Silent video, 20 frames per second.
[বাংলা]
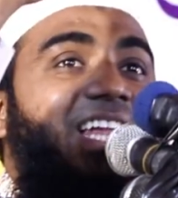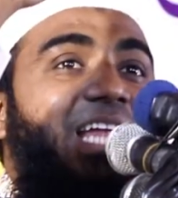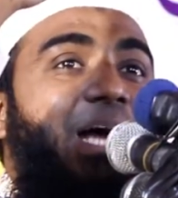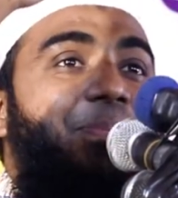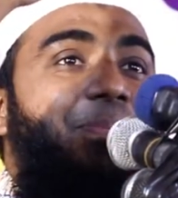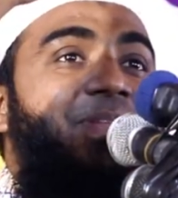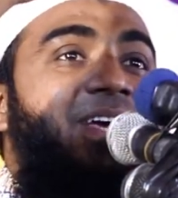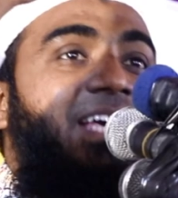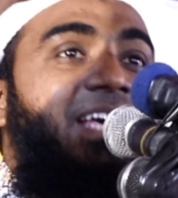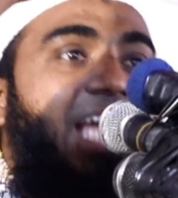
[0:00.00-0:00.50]

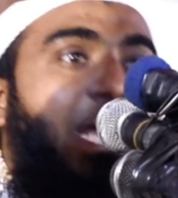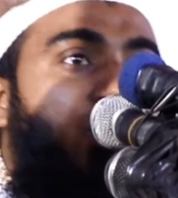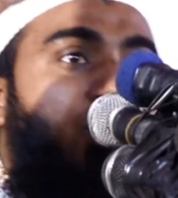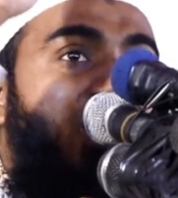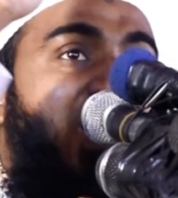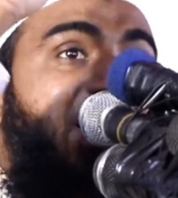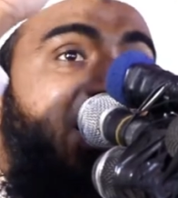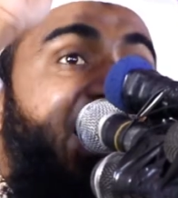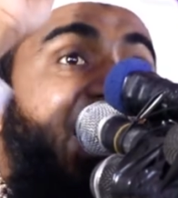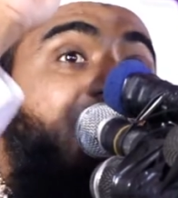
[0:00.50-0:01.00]
আল্লাহ
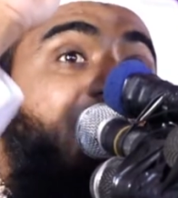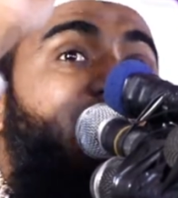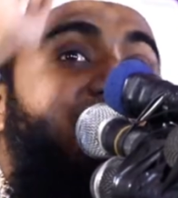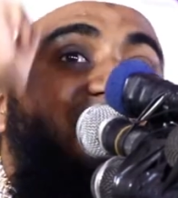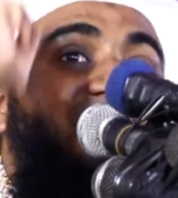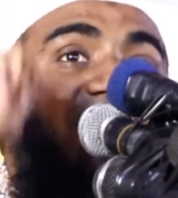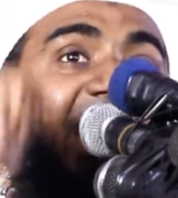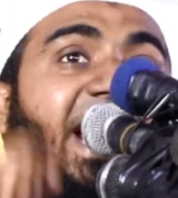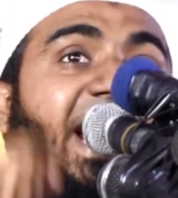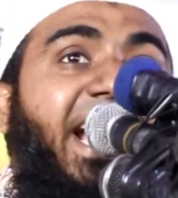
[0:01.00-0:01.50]
এগুলা কে
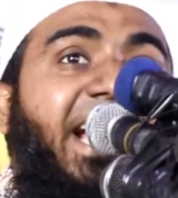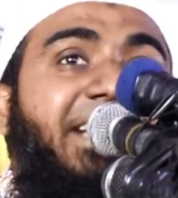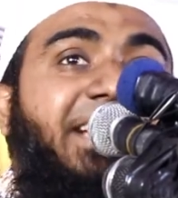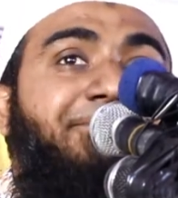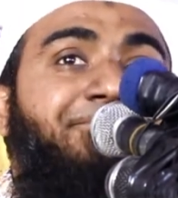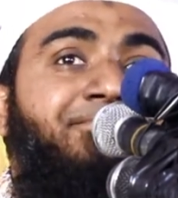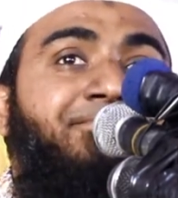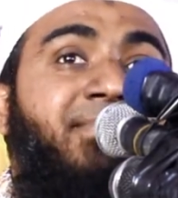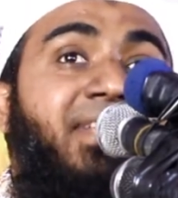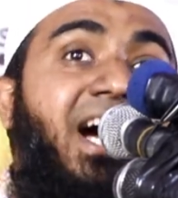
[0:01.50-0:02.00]
করেছেন
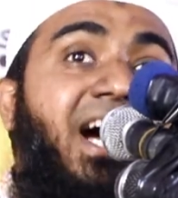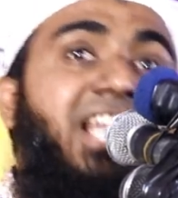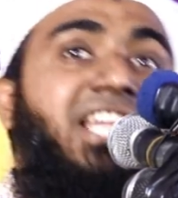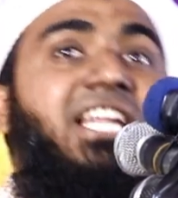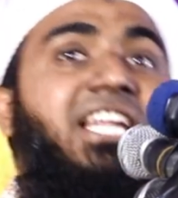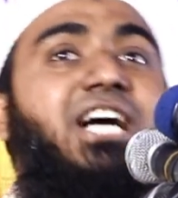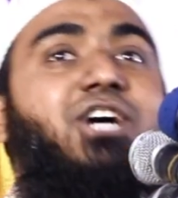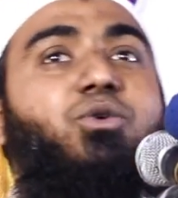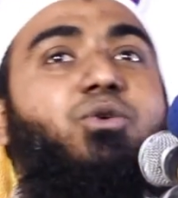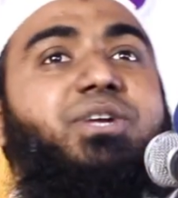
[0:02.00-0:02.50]

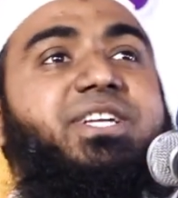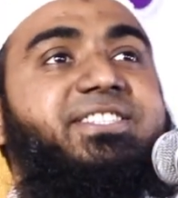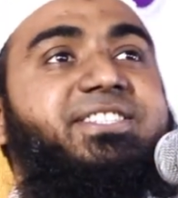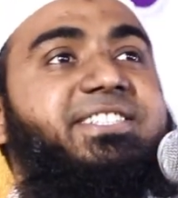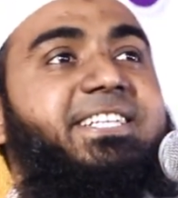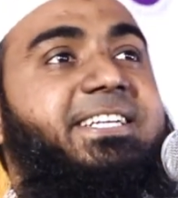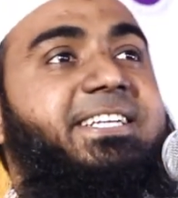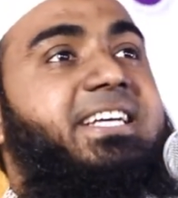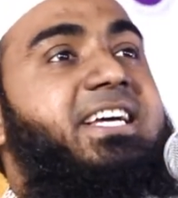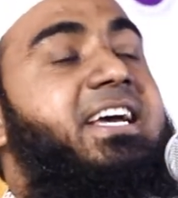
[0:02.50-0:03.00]
আল্লাহ
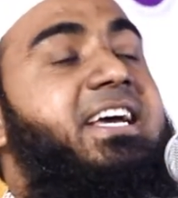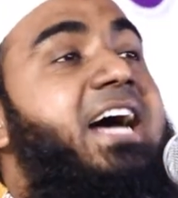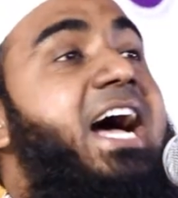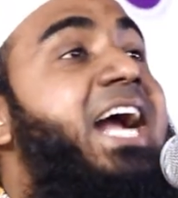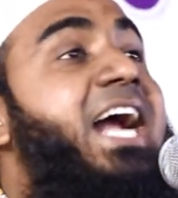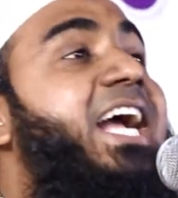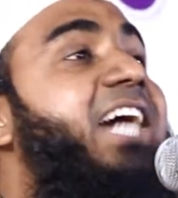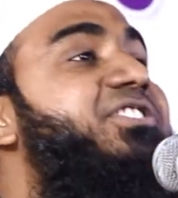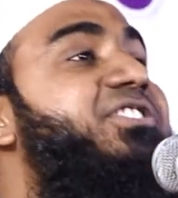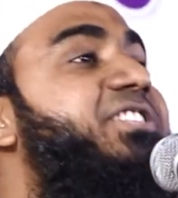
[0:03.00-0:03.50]
করেছেন
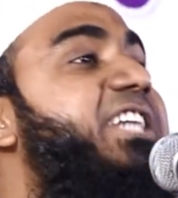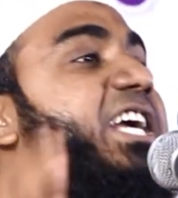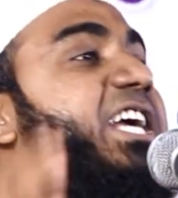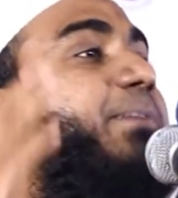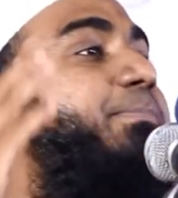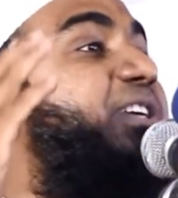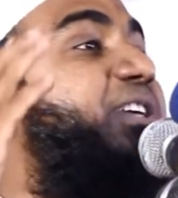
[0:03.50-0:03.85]
আকাশ থেকে